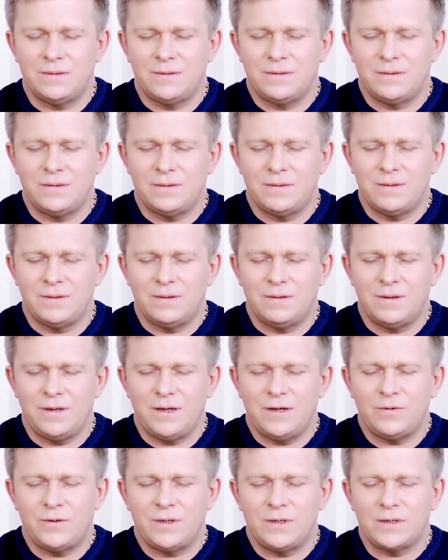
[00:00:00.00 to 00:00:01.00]
E
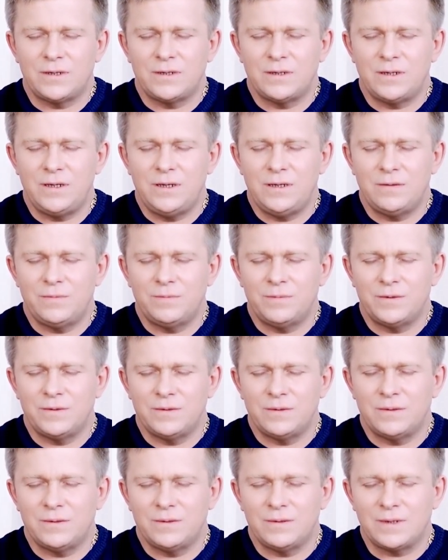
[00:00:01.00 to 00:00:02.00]
semplicemente
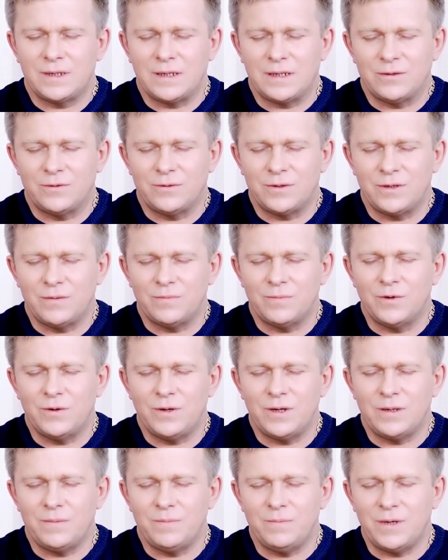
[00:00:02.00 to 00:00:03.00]
aumentiamo questo
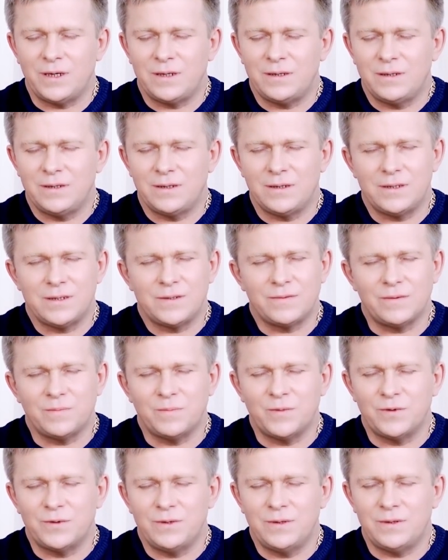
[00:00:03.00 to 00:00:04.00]
ritmo, che
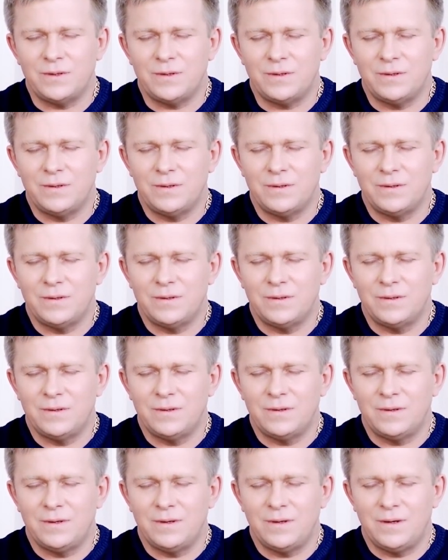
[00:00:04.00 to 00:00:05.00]
è più morbido e
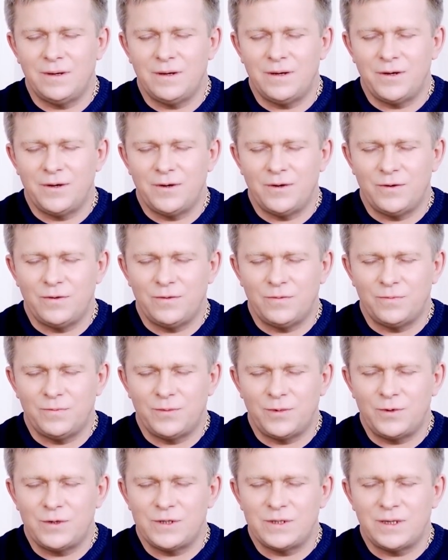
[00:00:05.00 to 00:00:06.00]
fluido,
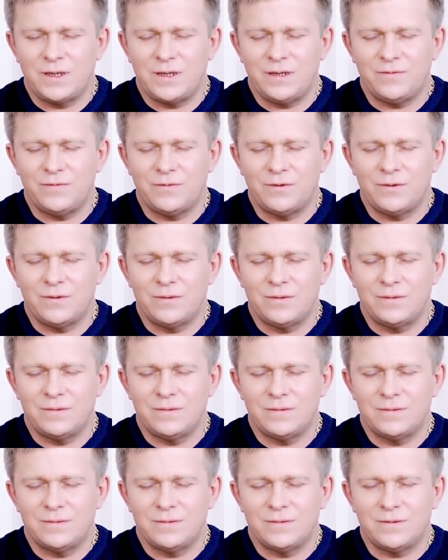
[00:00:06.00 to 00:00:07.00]
e lo colleghiamo
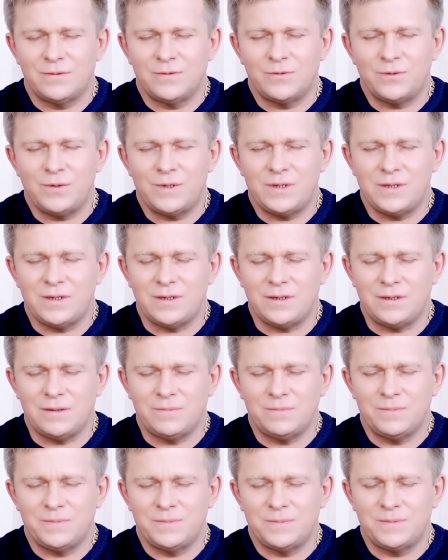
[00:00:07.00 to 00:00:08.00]
a quello degli
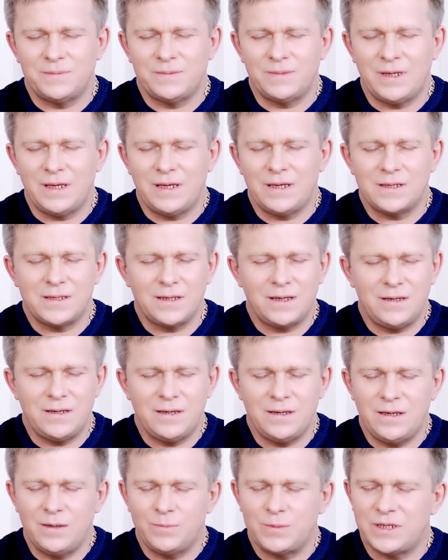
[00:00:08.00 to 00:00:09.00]
altri.
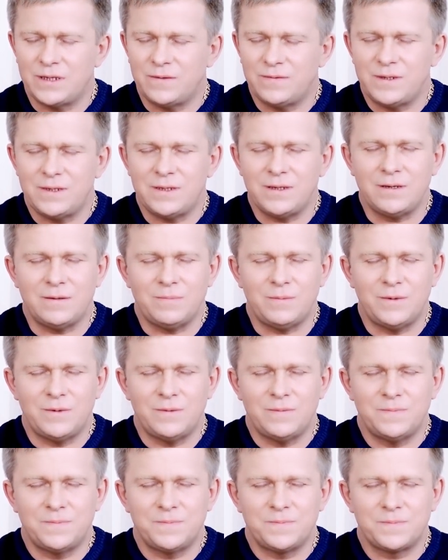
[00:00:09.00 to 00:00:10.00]
Restiamo
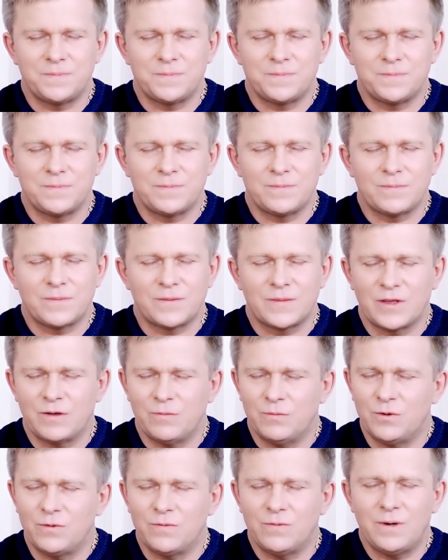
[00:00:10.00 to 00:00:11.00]
letteralmente
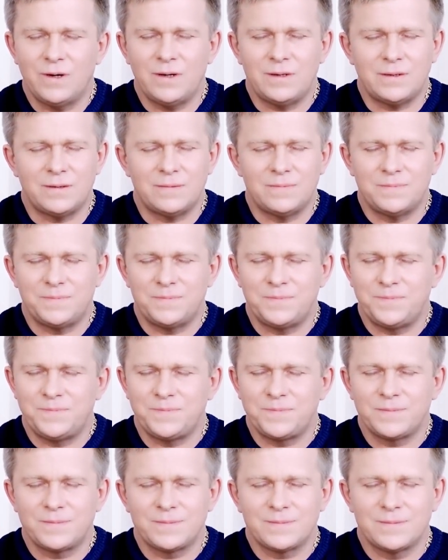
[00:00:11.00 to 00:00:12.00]
nell'unione
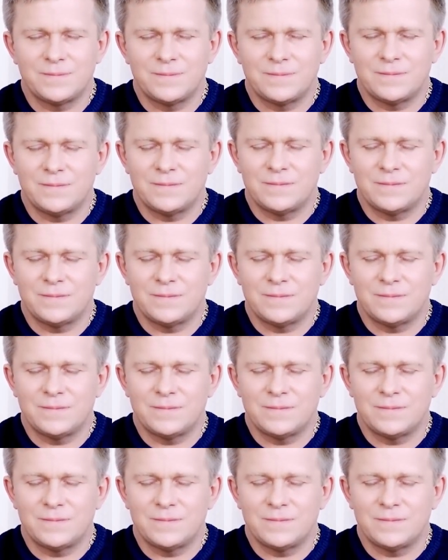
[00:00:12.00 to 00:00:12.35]
per almeno